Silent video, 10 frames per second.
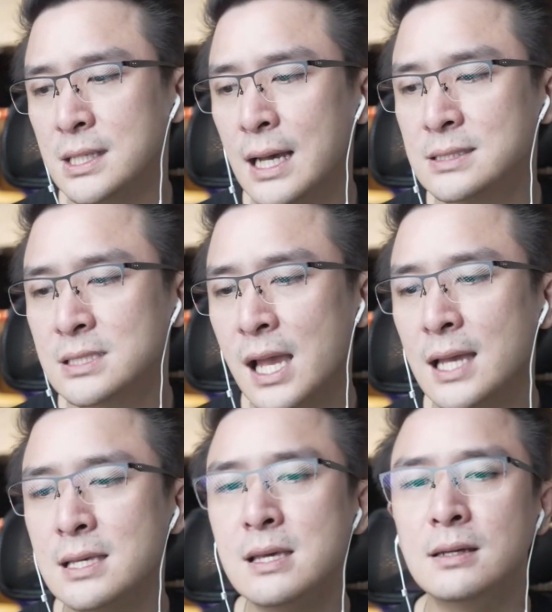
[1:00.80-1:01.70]
การใช้
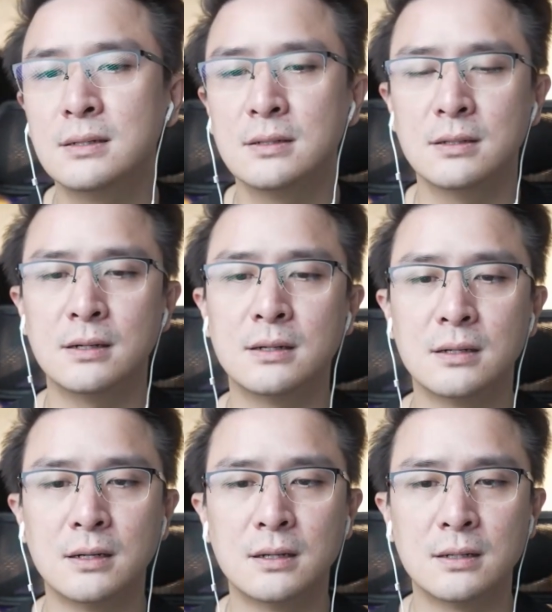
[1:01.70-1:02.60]
อ
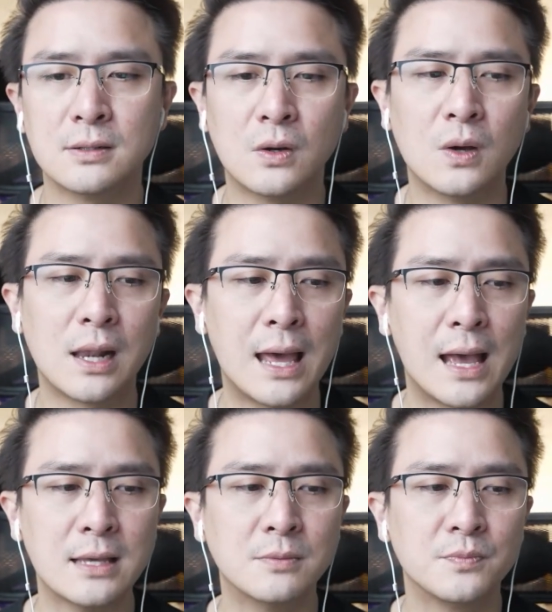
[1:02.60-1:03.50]
อนไล
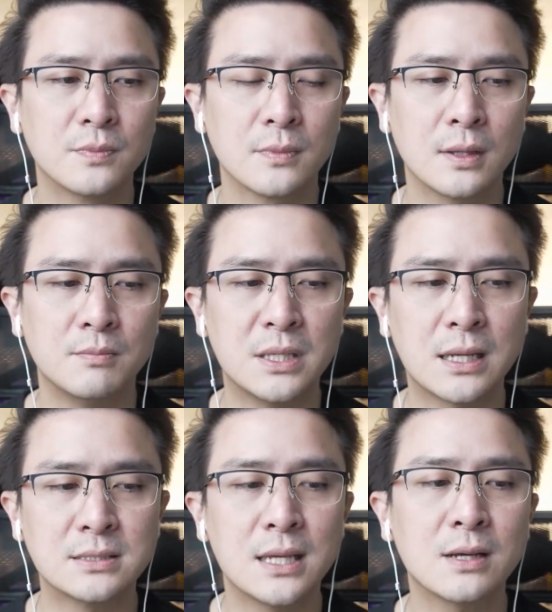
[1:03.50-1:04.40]
น์ มี
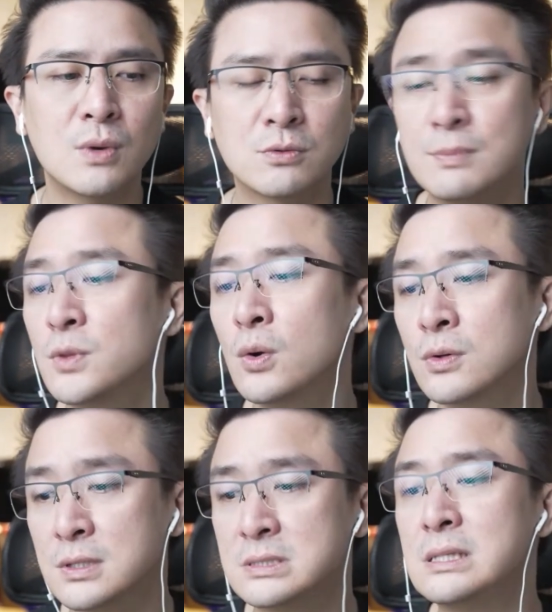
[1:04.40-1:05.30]
การใช้คำว่าคริปโต
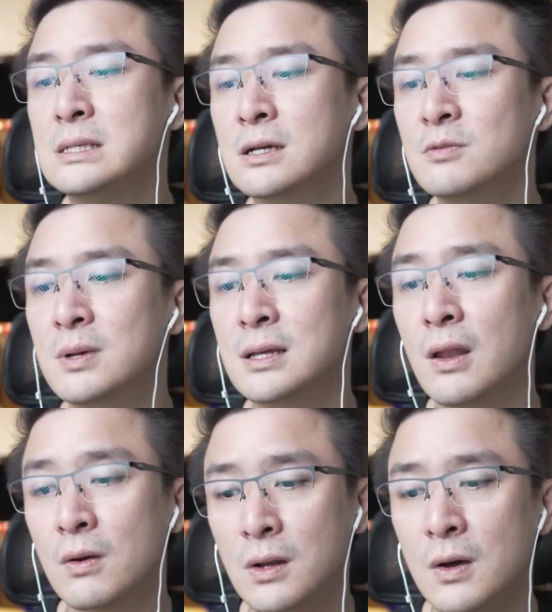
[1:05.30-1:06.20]
เคอเรนซีเข้าไป
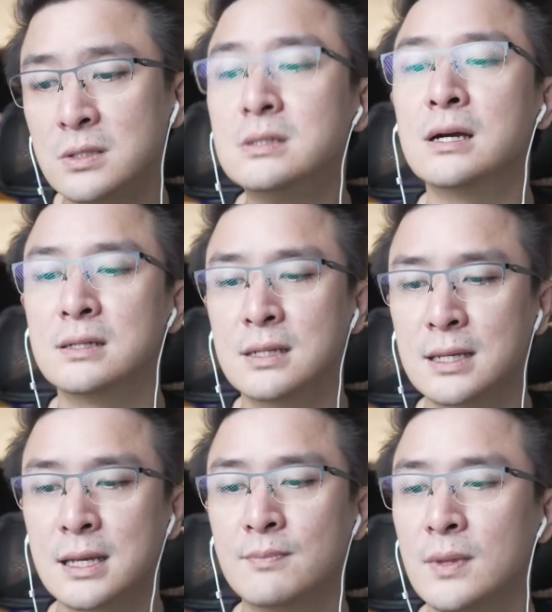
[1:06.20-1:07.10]
หลอกล่อเหยื่อ
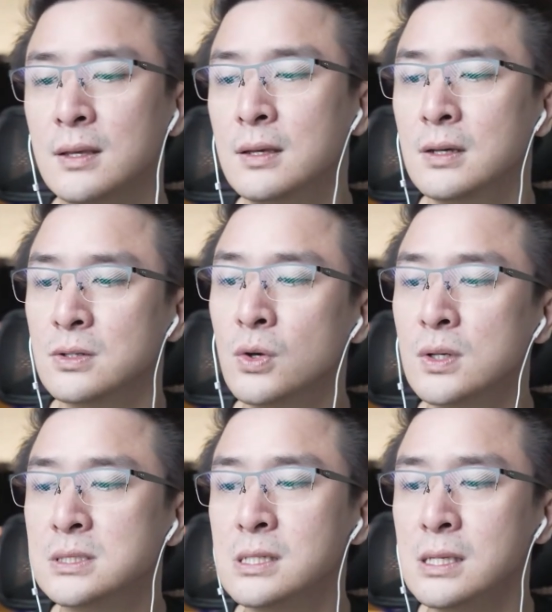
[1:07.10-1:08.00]
นะครับ โด
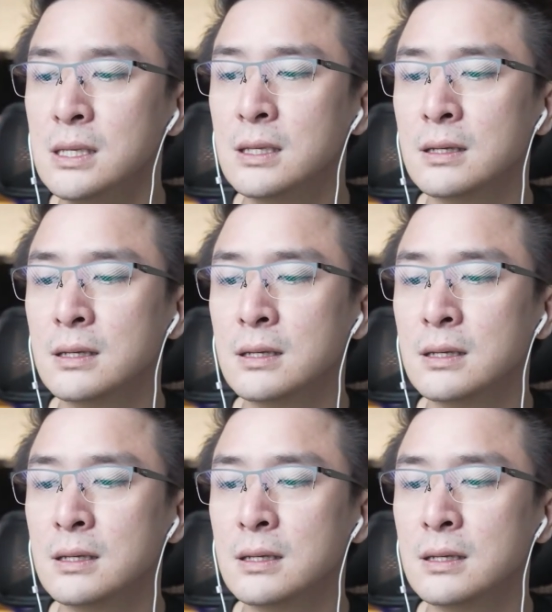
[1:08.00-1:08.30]
ยที่